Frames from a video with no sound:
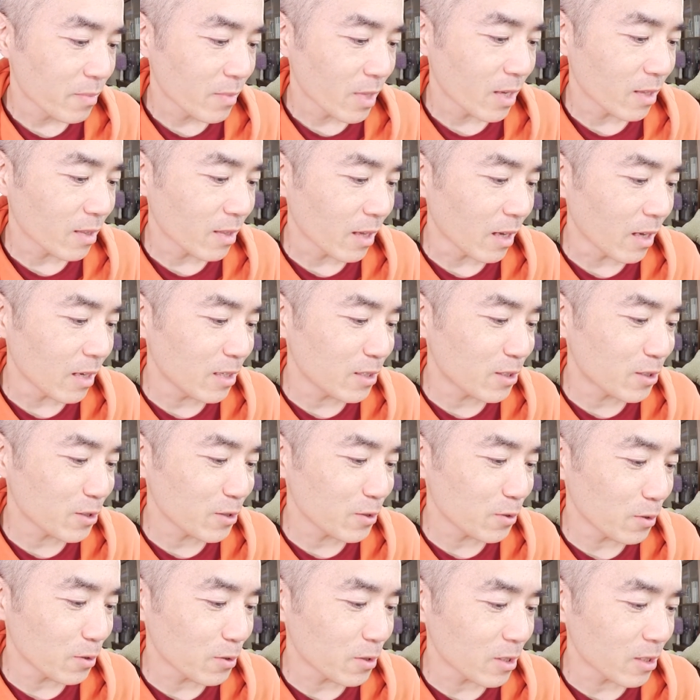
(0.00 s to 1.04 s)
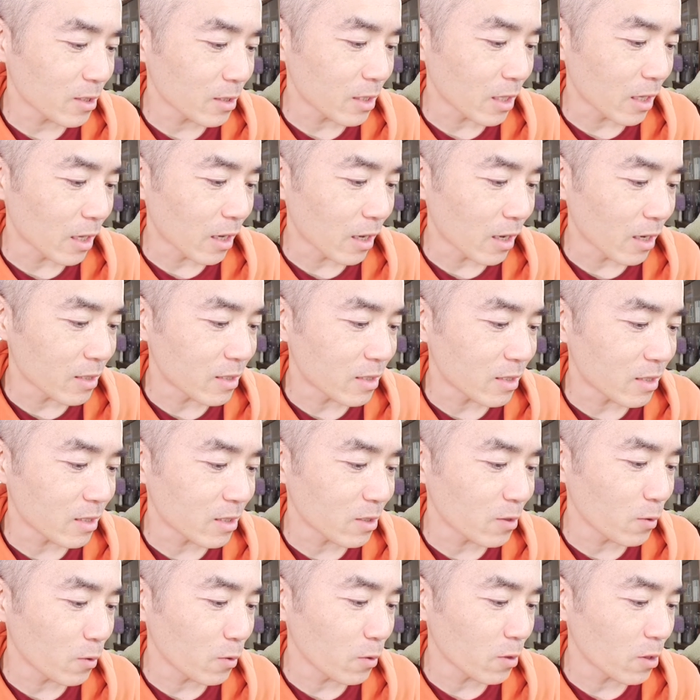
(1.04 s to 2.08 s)
で、体重
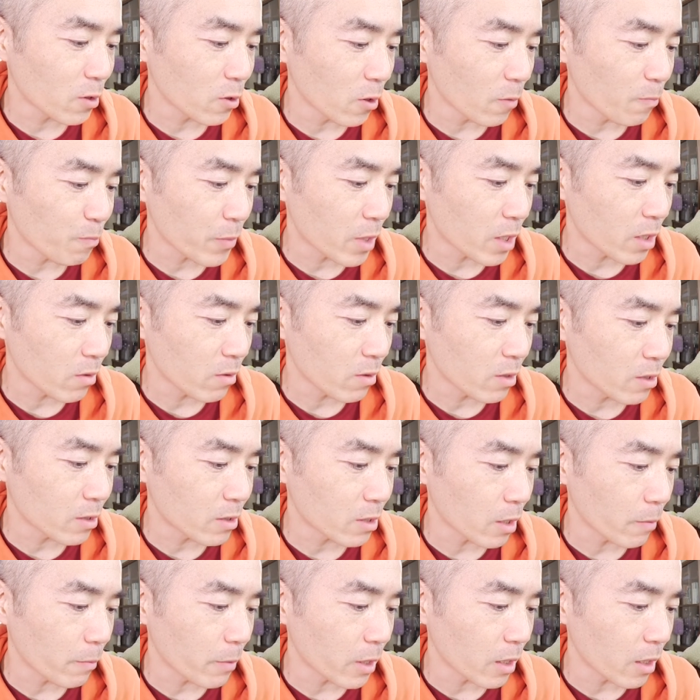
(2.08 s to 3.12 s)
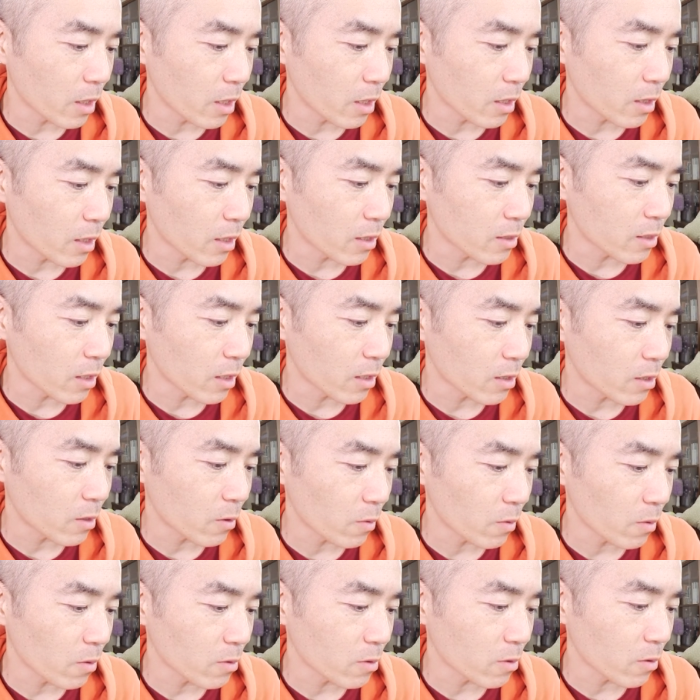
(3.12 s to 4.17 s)
60.85キロ。昨日に比べて0.3
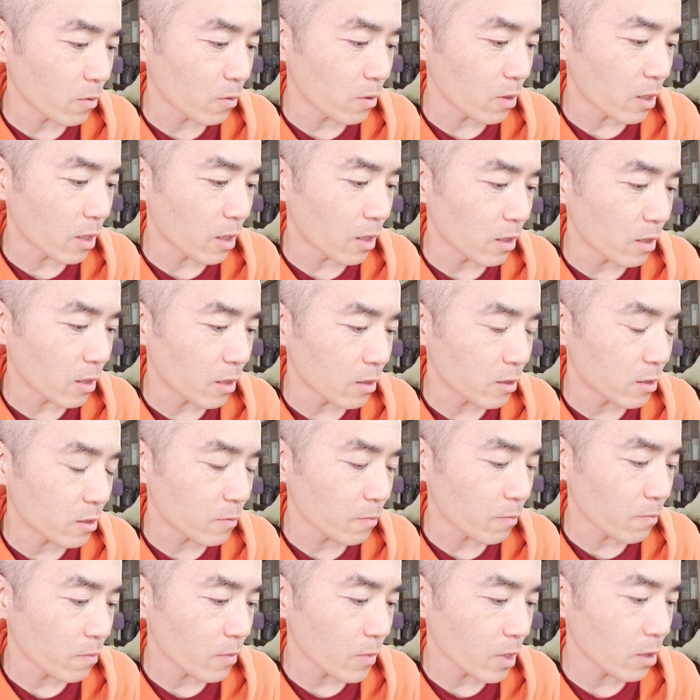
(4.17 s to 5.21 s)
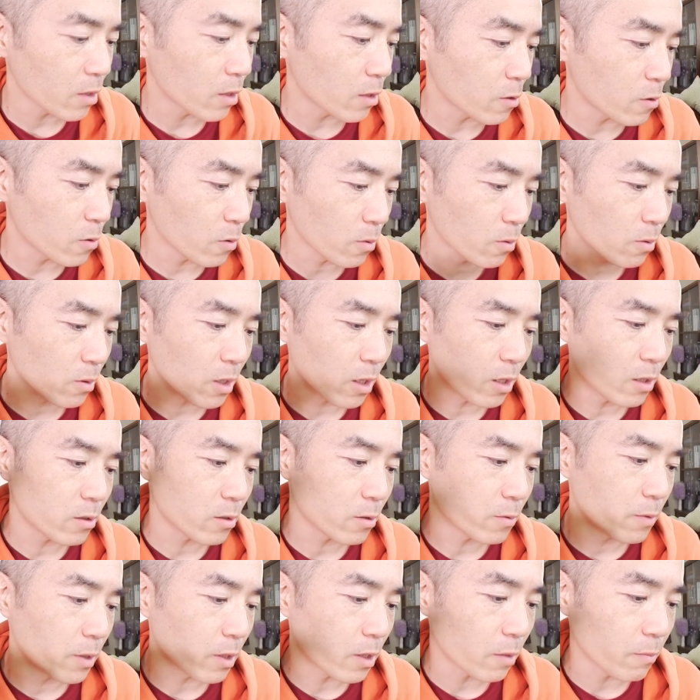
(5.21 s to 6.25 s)
キロの増加です。なので、ちょっと体
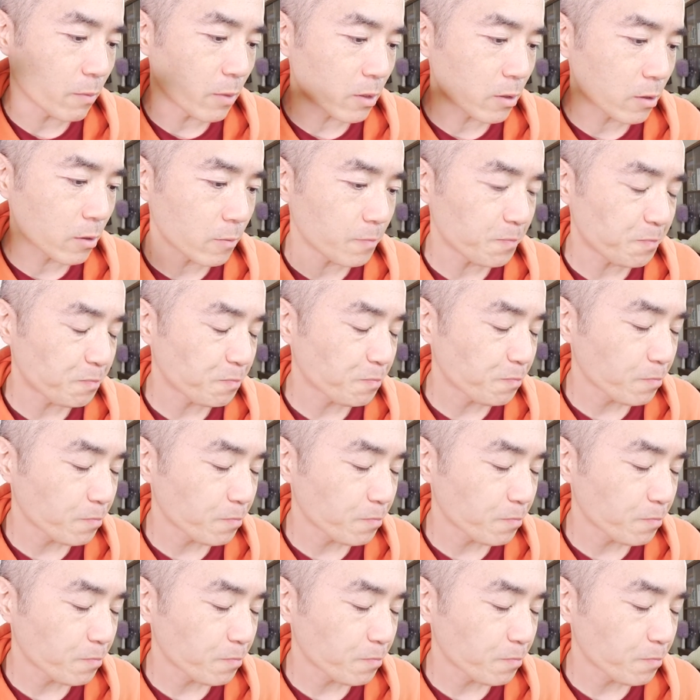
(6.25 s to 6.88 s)
重増えてます。